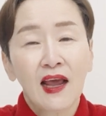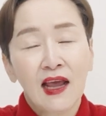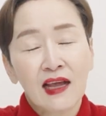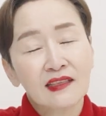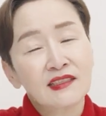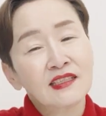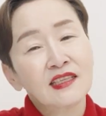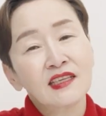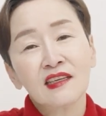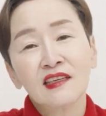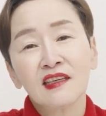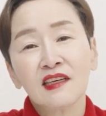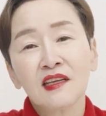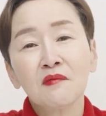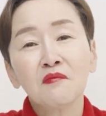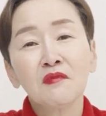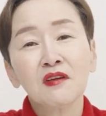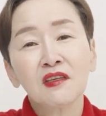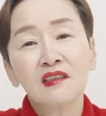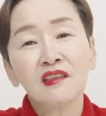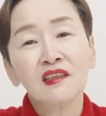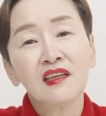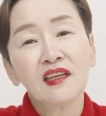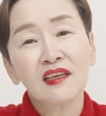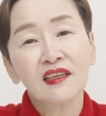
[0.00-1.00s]
같이 그림을
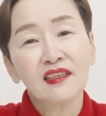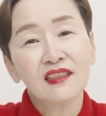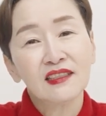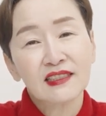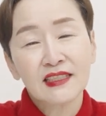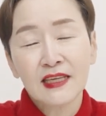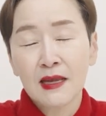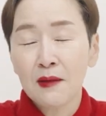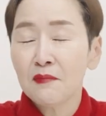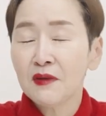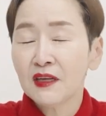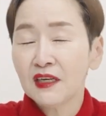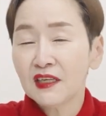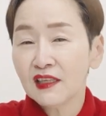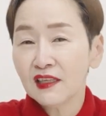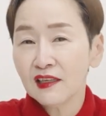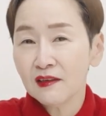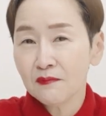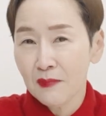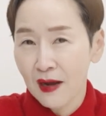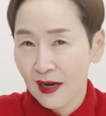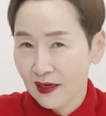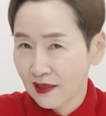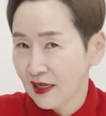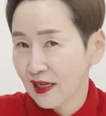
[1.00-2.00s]
그리는 재미를
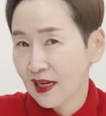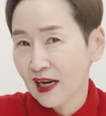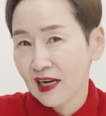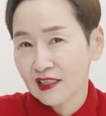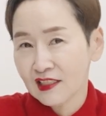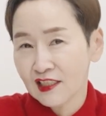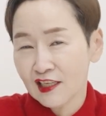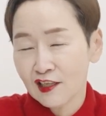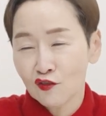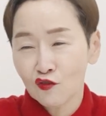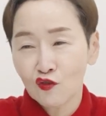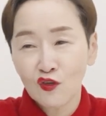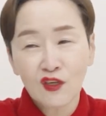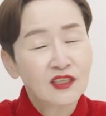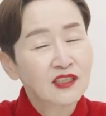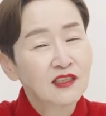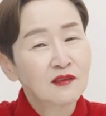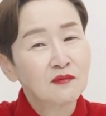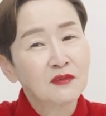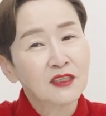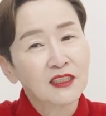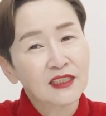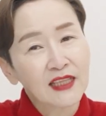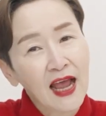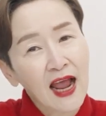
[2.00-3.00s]
만끽하실 수
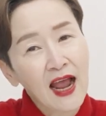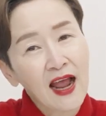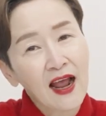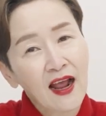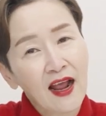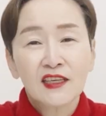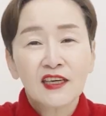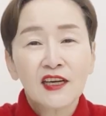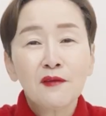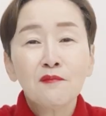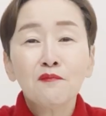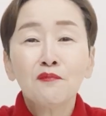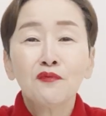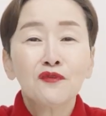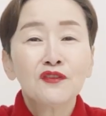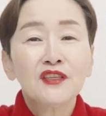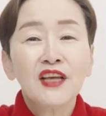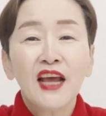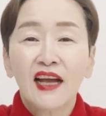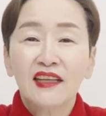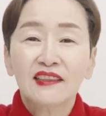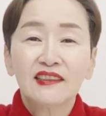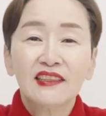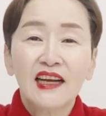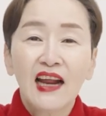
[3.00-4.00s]
있습니다. 그림뿐이
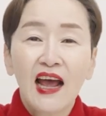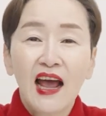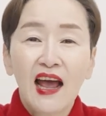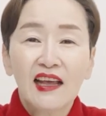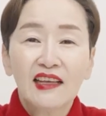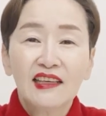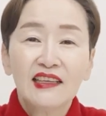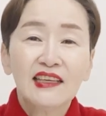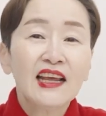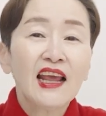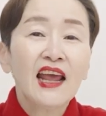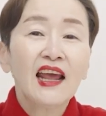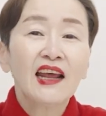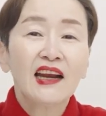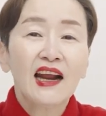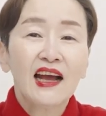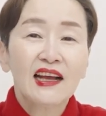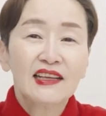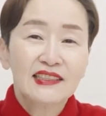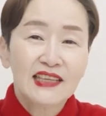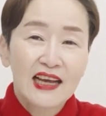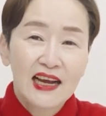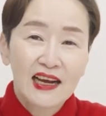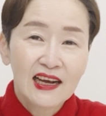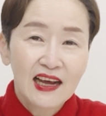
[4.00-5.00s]
아니라 이에라
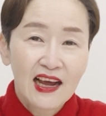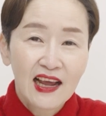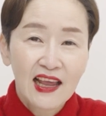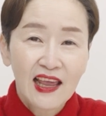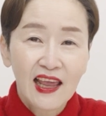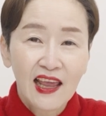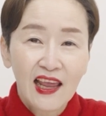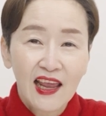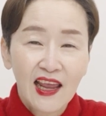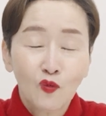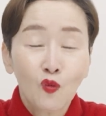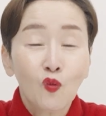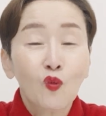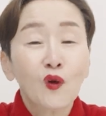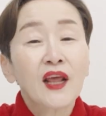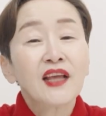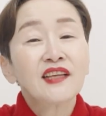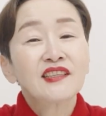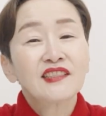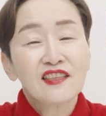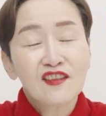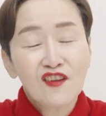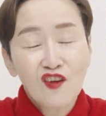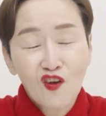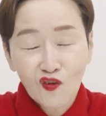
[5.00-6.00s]
작가의 노래
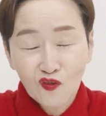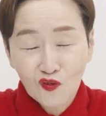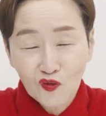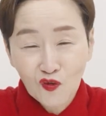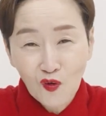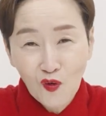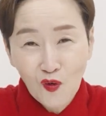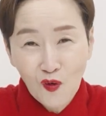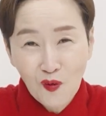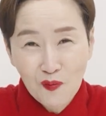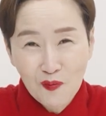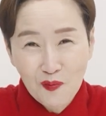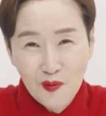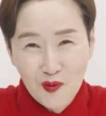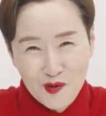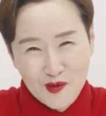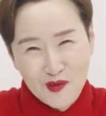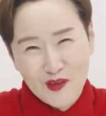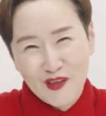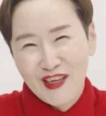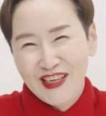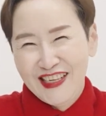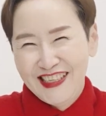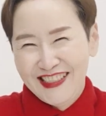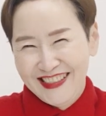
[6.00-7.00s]
실력도 볼
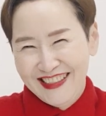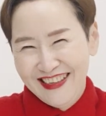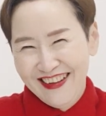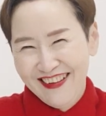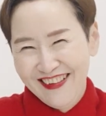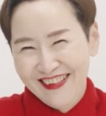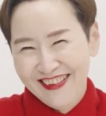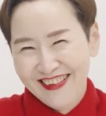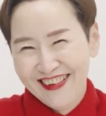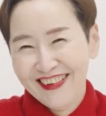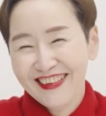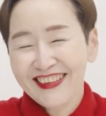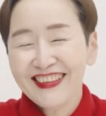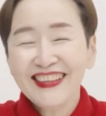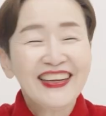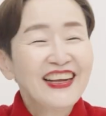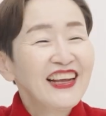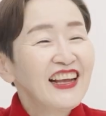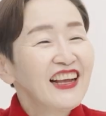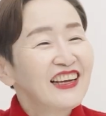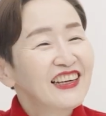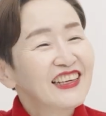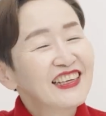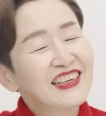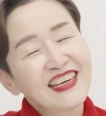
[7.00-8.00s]
수 있어요.
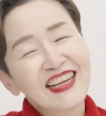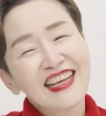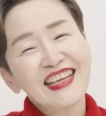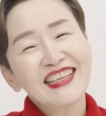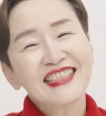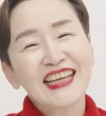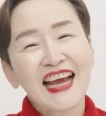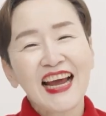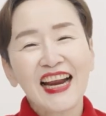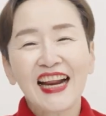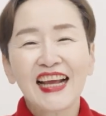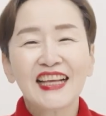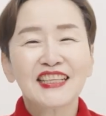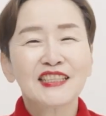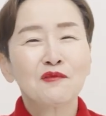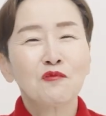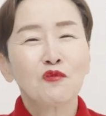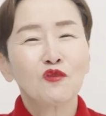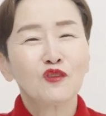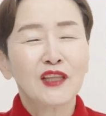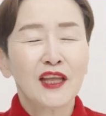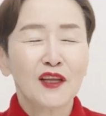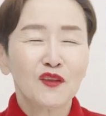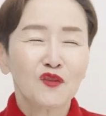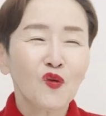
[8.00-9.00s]
그리 잘하지
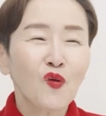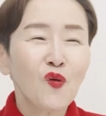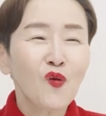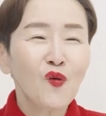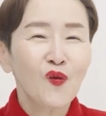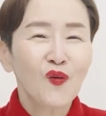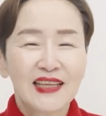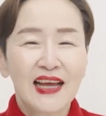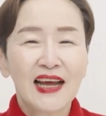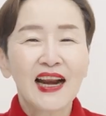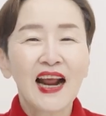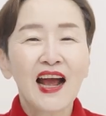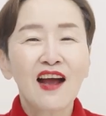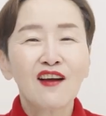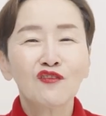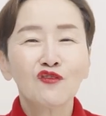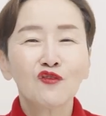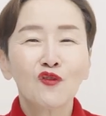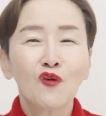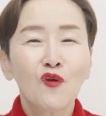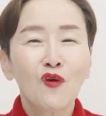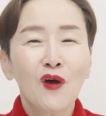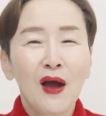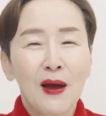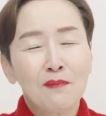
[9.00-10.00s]
못해도
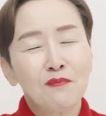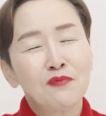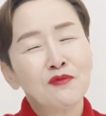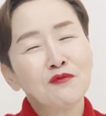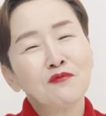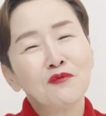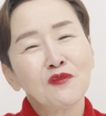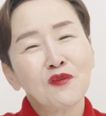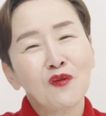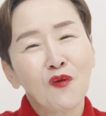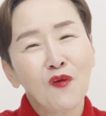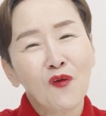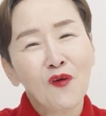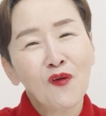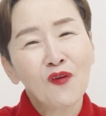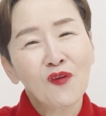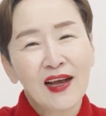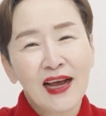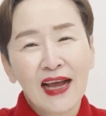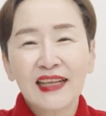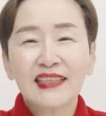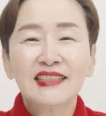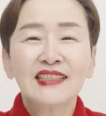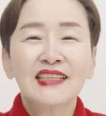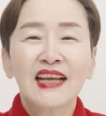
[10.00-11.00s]
사랑으로 아픔으로
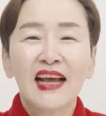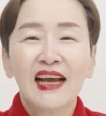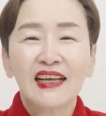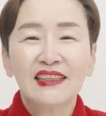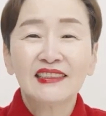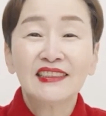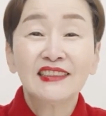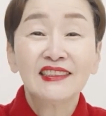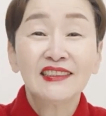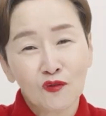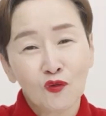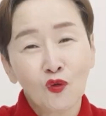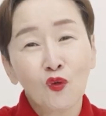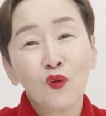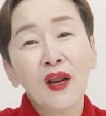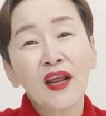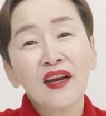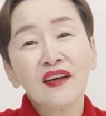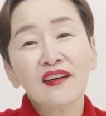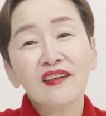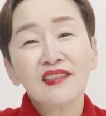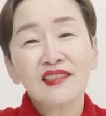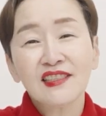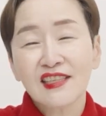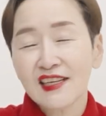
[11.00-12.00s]
같이 하는
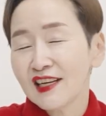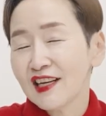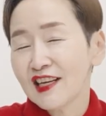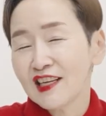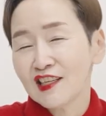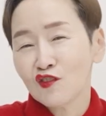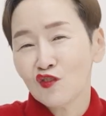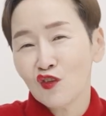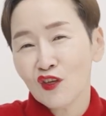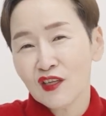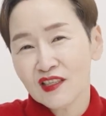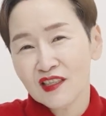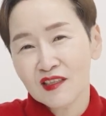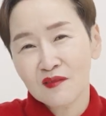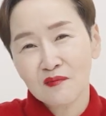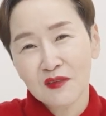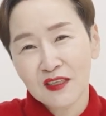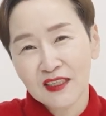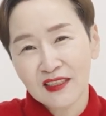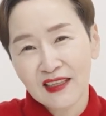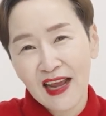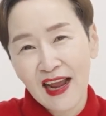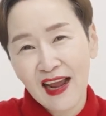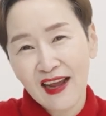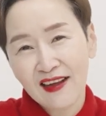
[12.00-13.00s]
노래를 즐길 수
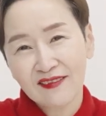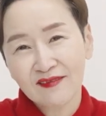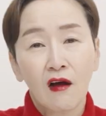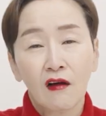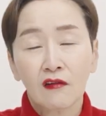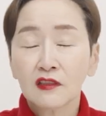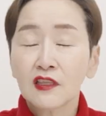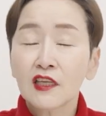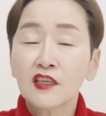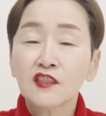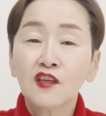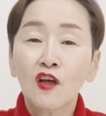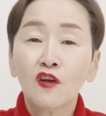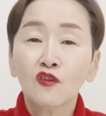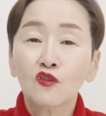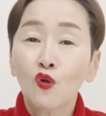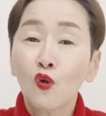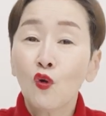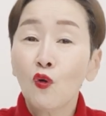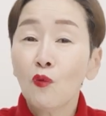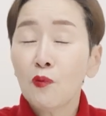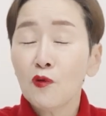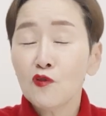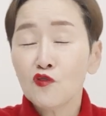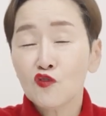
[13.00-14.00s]
있습니다.
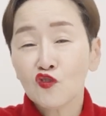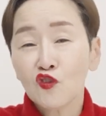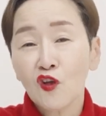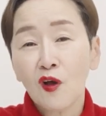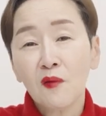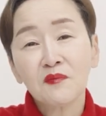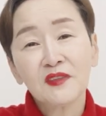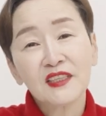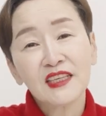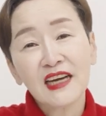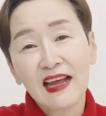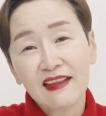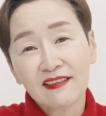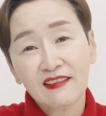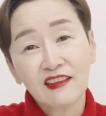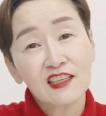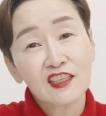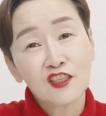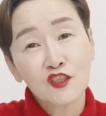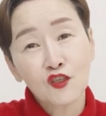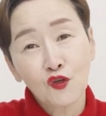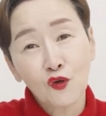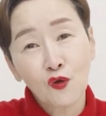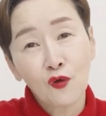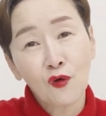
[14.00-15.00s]
어디서도 볼 수 없는
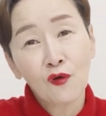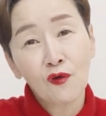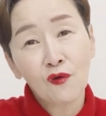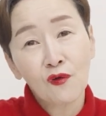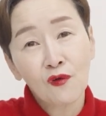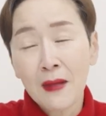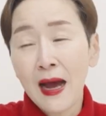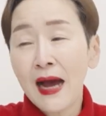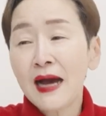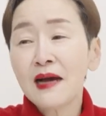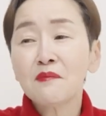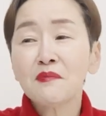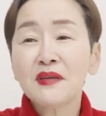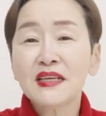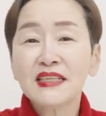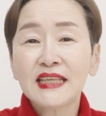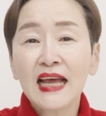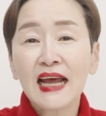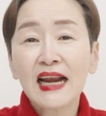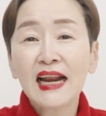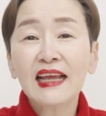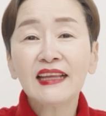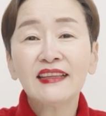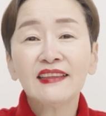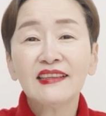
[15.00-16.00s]
아트쇼 마음이
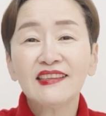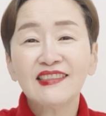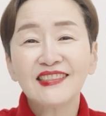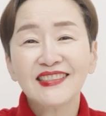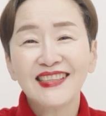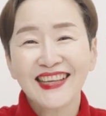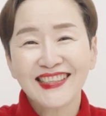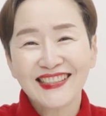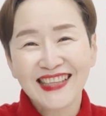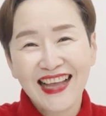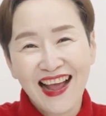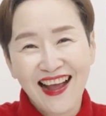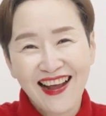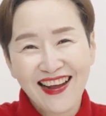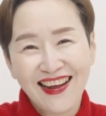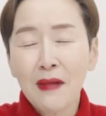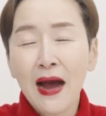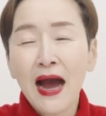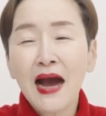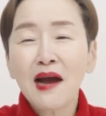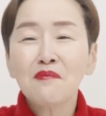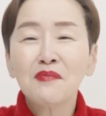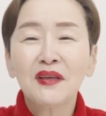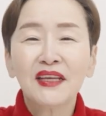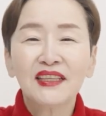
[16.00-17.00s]
살아있는 세상
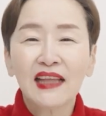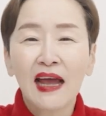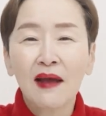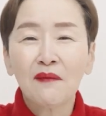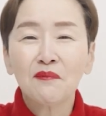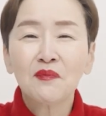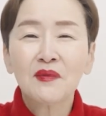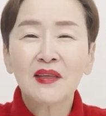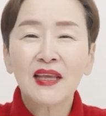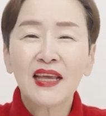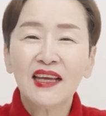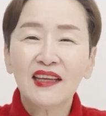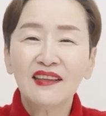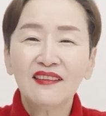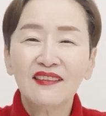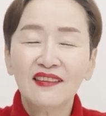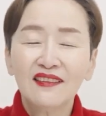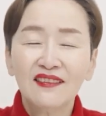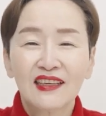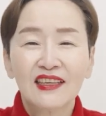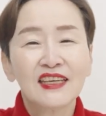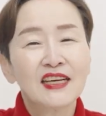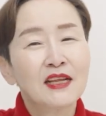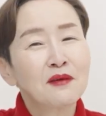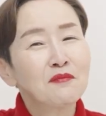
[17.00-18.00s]
마음이 담긴
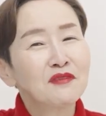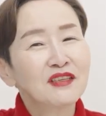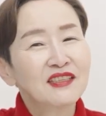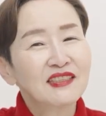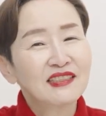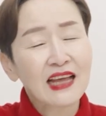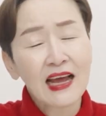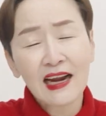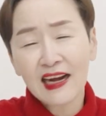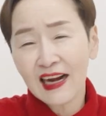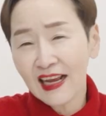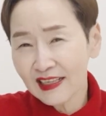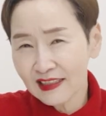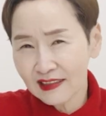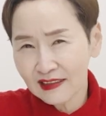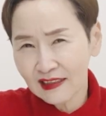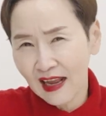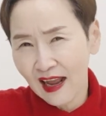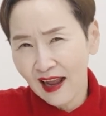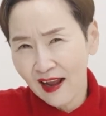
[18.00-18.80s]
그림은 살아있다